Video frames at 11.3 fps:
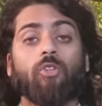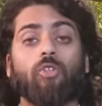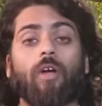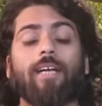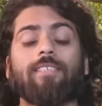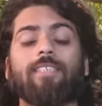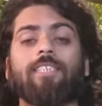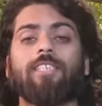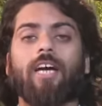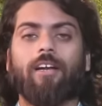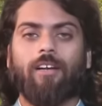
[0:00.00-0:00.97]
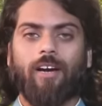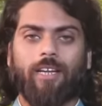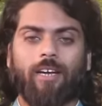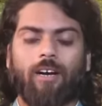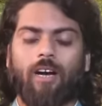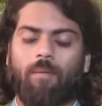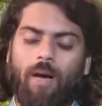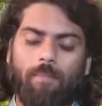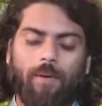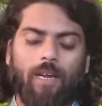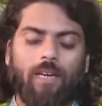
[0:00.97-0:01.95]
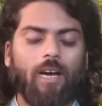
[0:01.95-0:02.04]
तो ऐसी ही जानकारियां हम
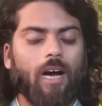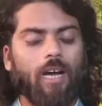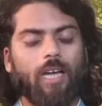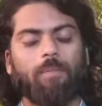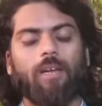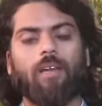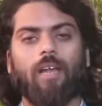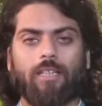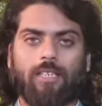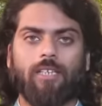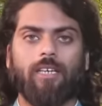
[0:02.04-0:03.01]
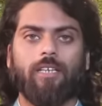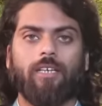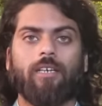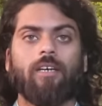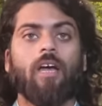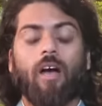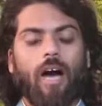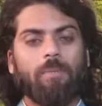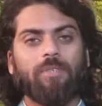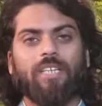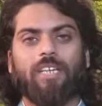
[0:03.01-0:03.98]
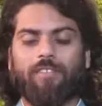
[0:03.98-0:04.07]
आपके लिए आगे भी लाते रहेंगे
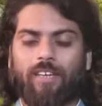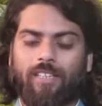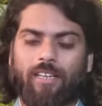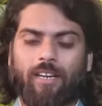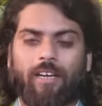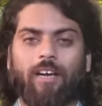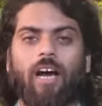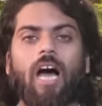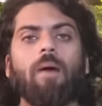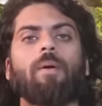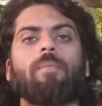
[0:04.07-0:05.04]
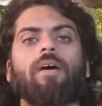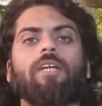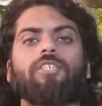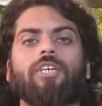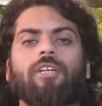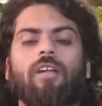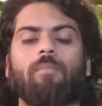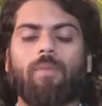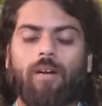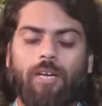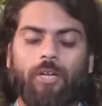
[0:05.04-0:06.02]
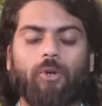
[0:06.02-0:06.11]
आपसे निवेदन है आप हमारे चैनल
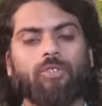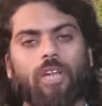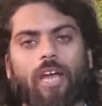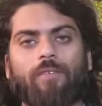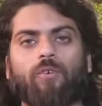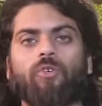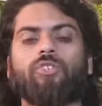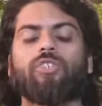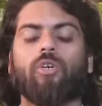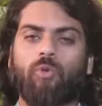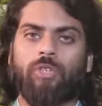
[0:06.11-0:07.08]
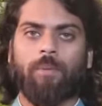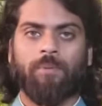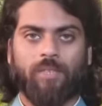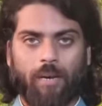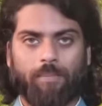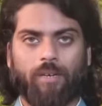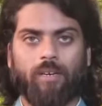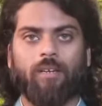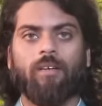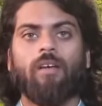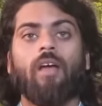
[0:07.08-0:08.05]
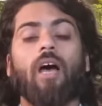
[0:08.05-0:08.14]
मल्टी रोज लाइफ को जरूर सब्सक्राइब करें
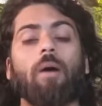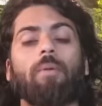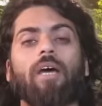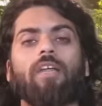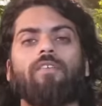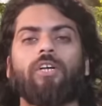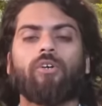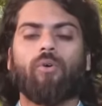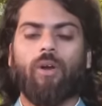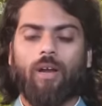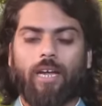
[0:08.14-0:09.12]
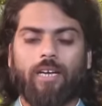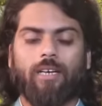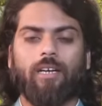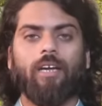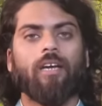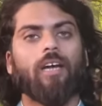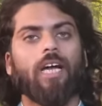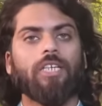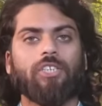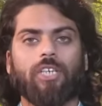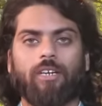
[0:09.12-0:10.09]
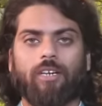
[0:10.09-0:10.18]
हमारी वीडियो को लाइक करें एंड
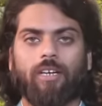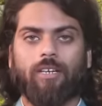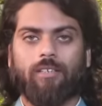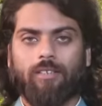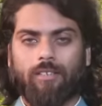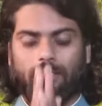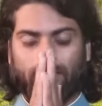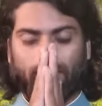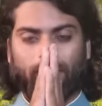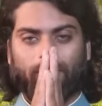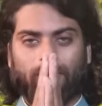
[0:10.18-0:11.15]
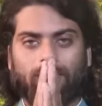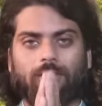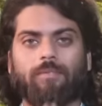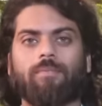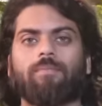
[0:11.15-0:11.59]
शेयर करें धन्यवाद